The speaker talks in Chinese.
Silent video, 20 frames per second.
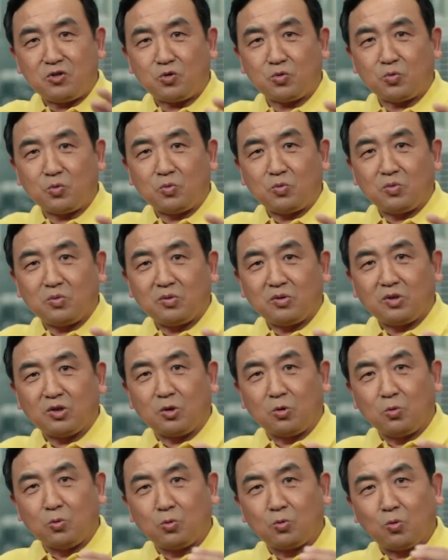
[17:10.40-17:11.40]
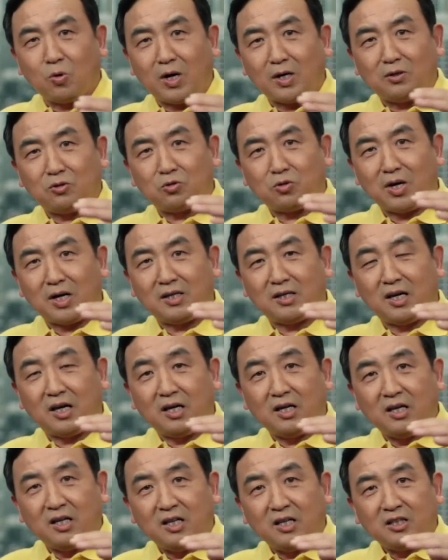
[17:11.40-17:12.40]
述都贯穿
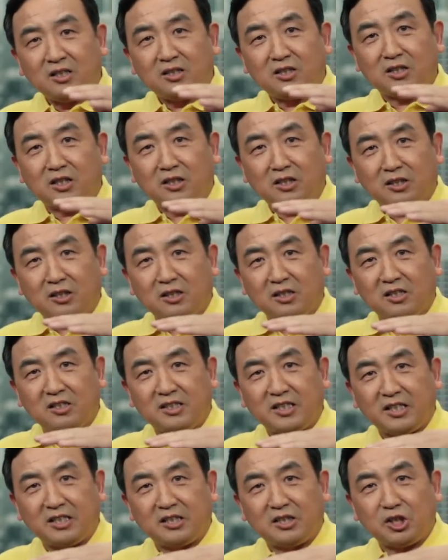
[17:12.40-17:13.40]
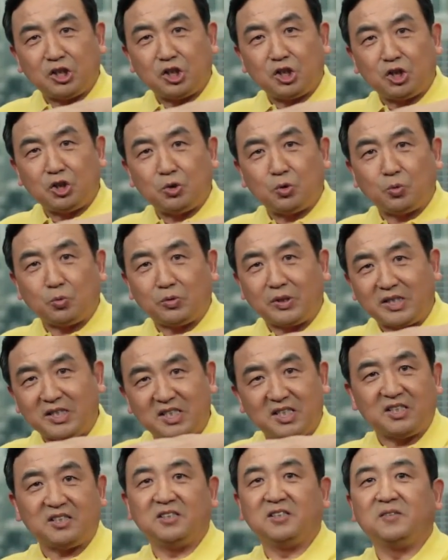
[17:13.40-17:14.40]
了整个这个制度的
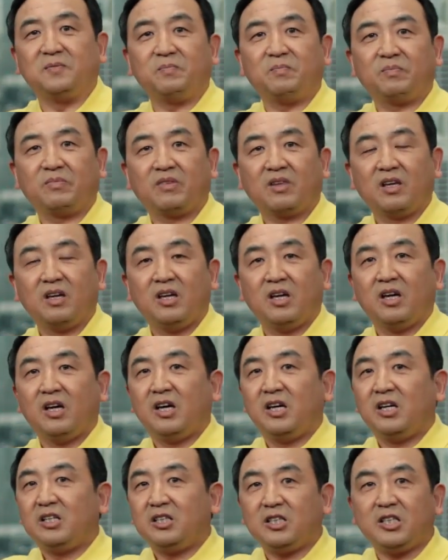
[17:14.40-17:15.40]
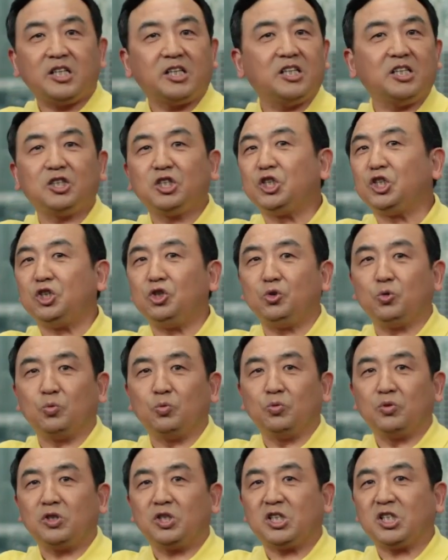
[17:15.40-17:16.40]
邪恶。这个制度
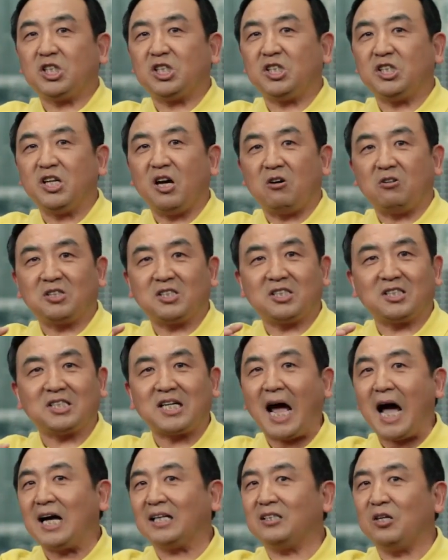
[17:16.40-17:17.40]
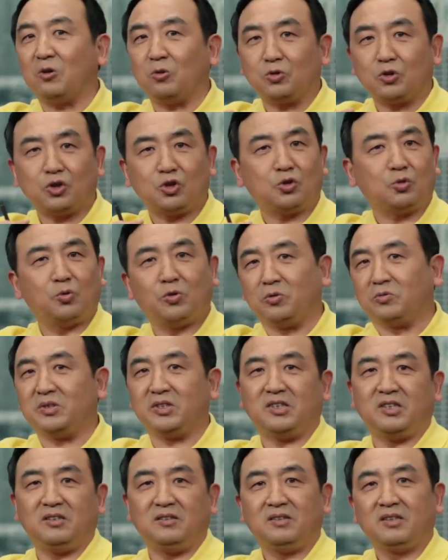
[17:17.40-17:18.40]
是要杀掉所有的
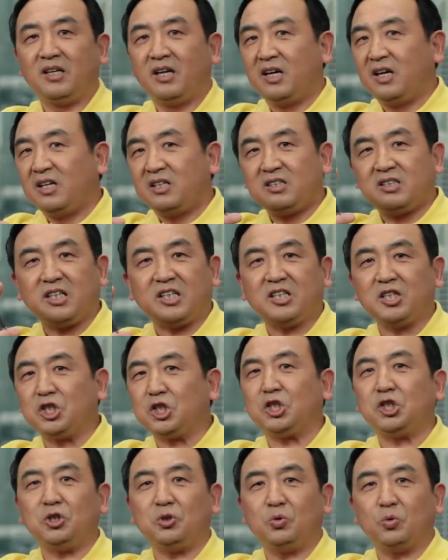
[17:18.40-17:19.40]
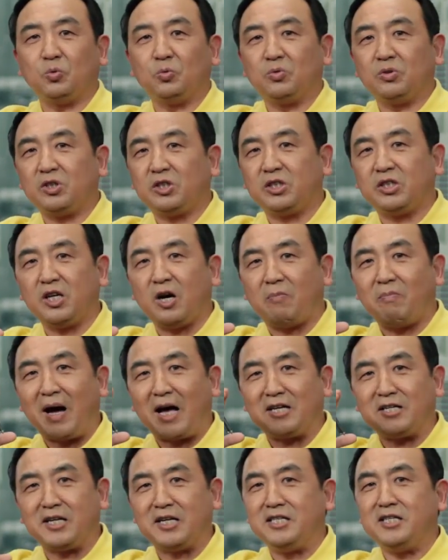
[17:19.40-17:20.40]
人，这个制度是要
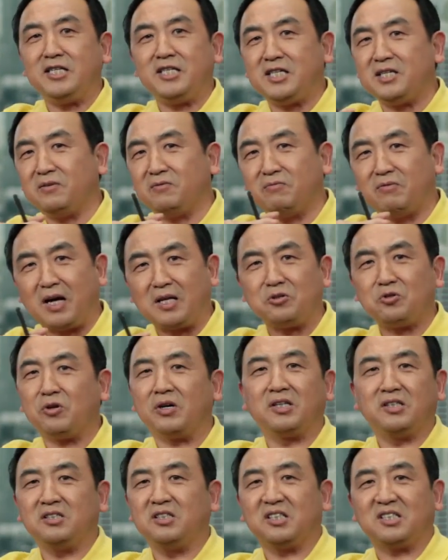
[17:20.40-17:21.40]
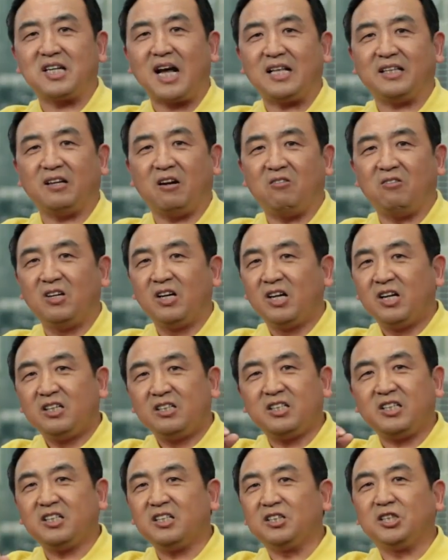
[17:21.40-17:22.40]
把人性完全扼杀掉，
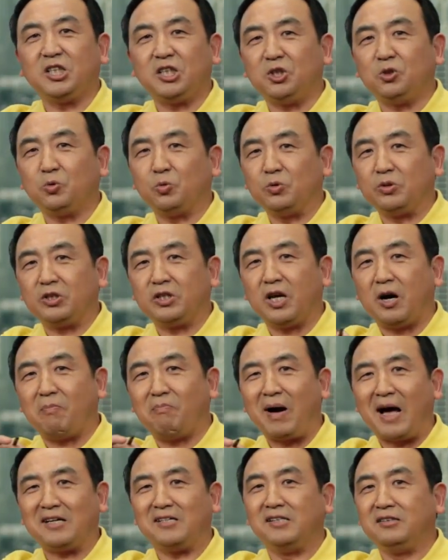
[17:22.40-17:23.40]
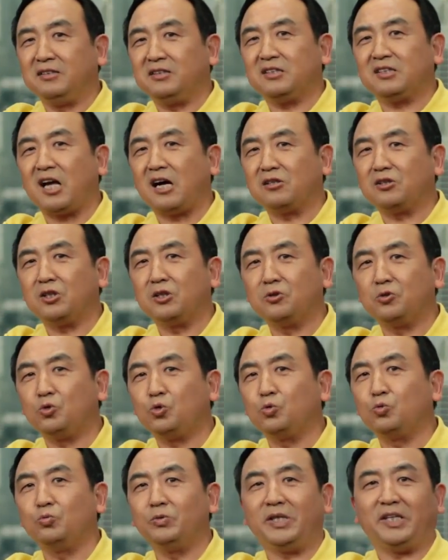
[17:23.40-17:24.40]
这个制度是要把人当成
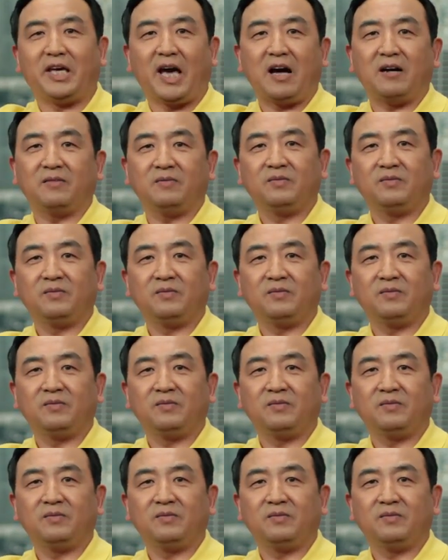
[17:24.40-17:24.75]
猪一样。